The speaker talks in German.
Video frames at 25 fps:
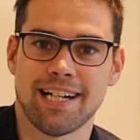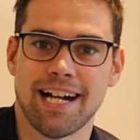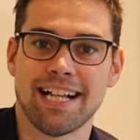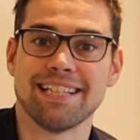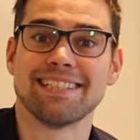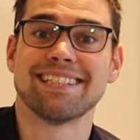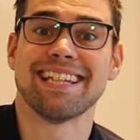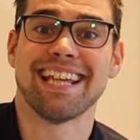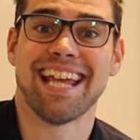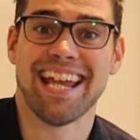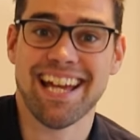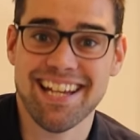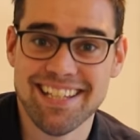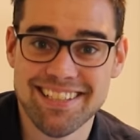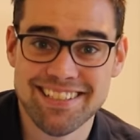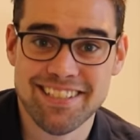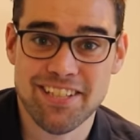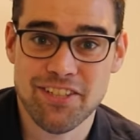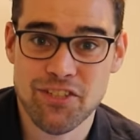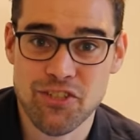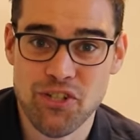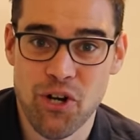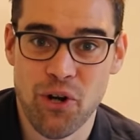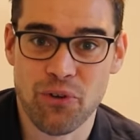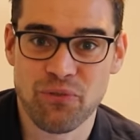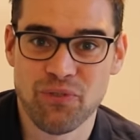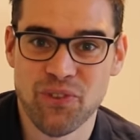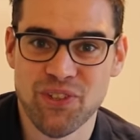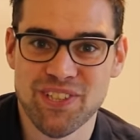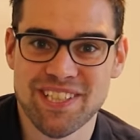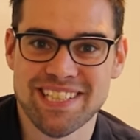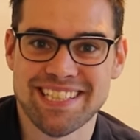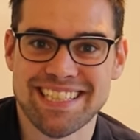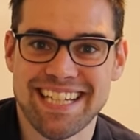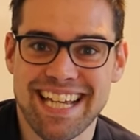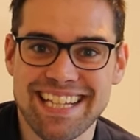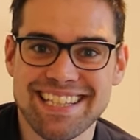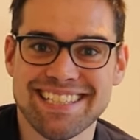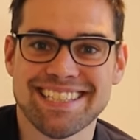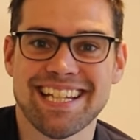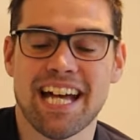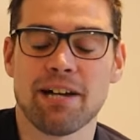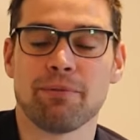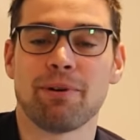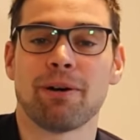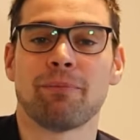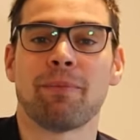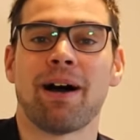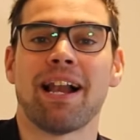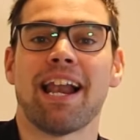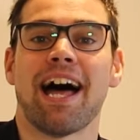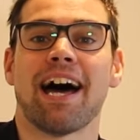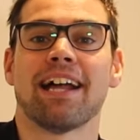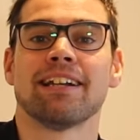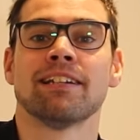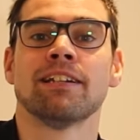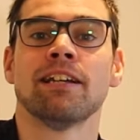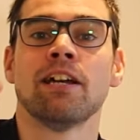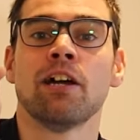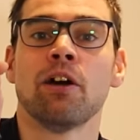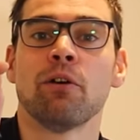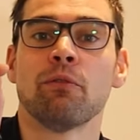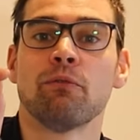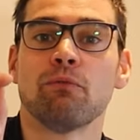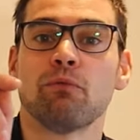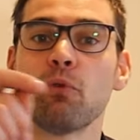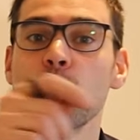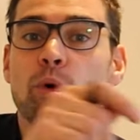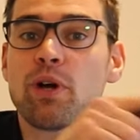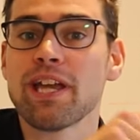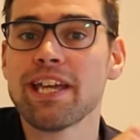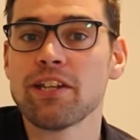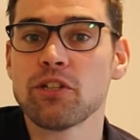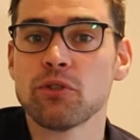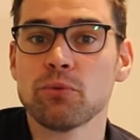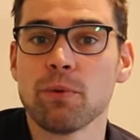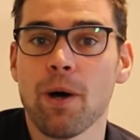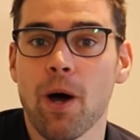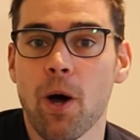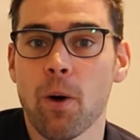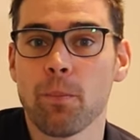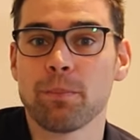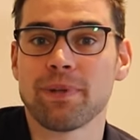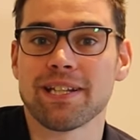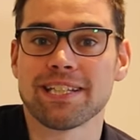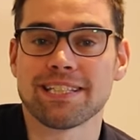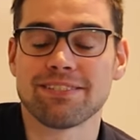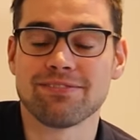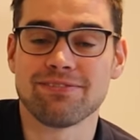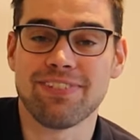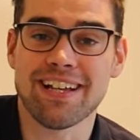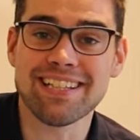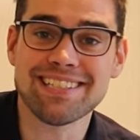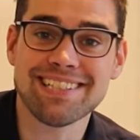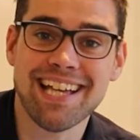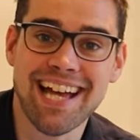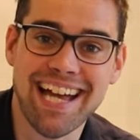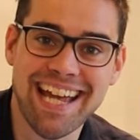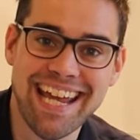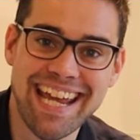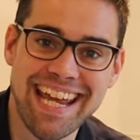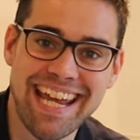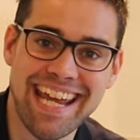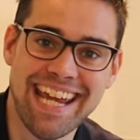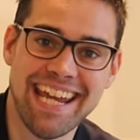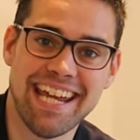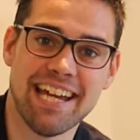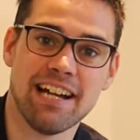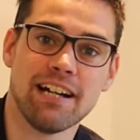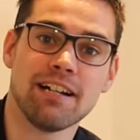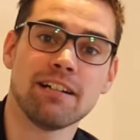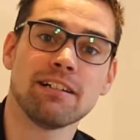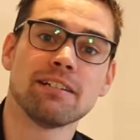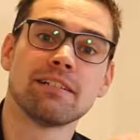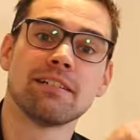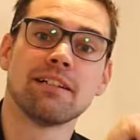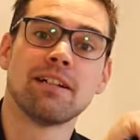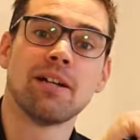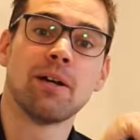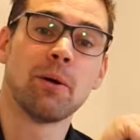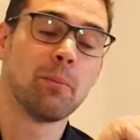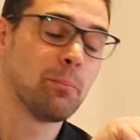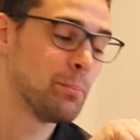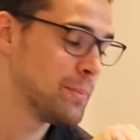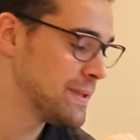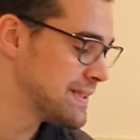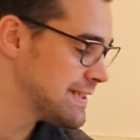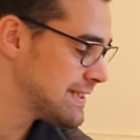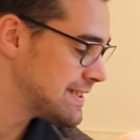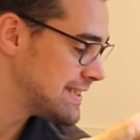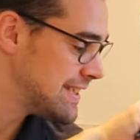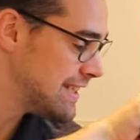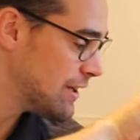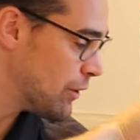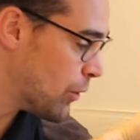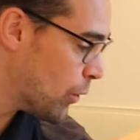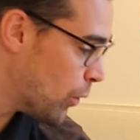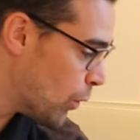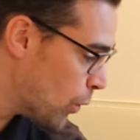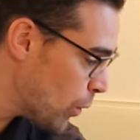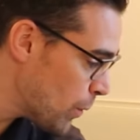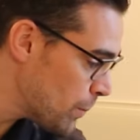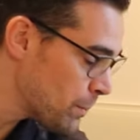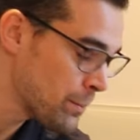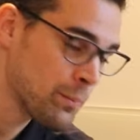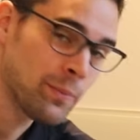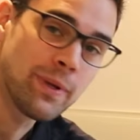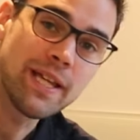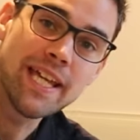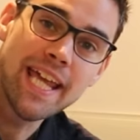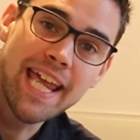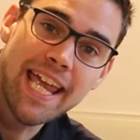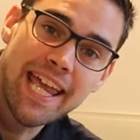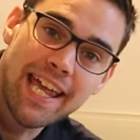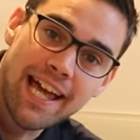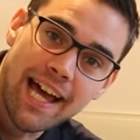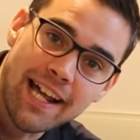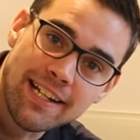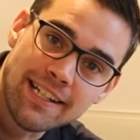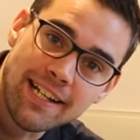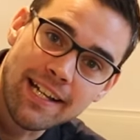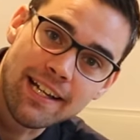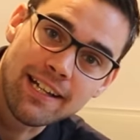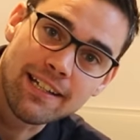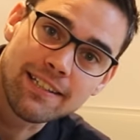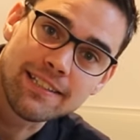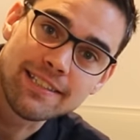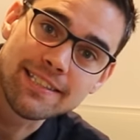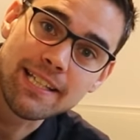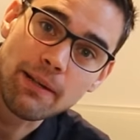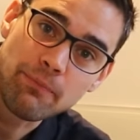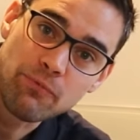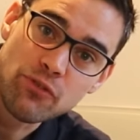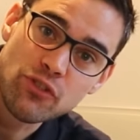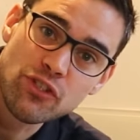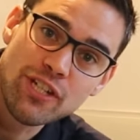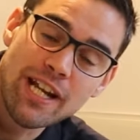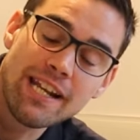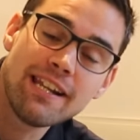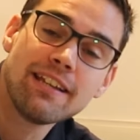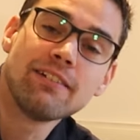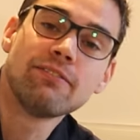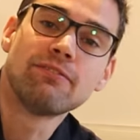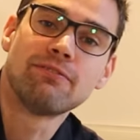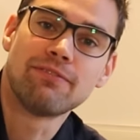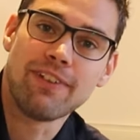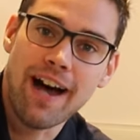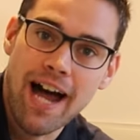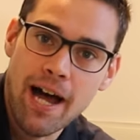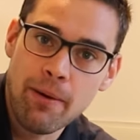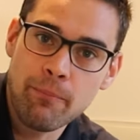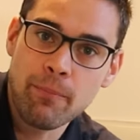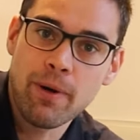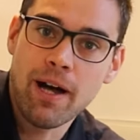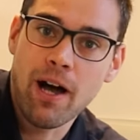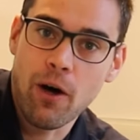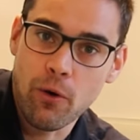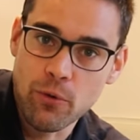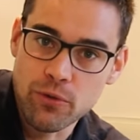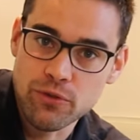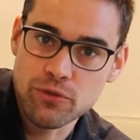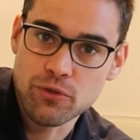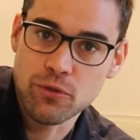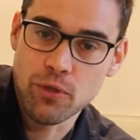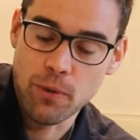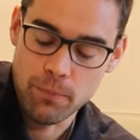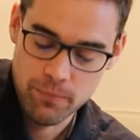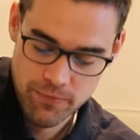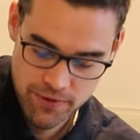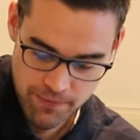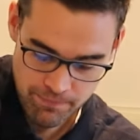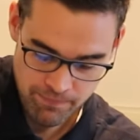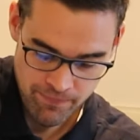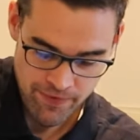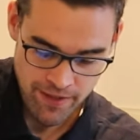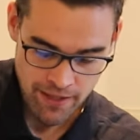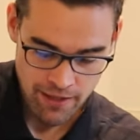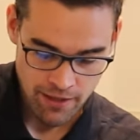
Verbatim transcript: Als erstes schauen wir uns jetzt aber mal an, wo geht überhaupt das Wasser her, bis es hier oben an der Zapfstelle warm rauskommt.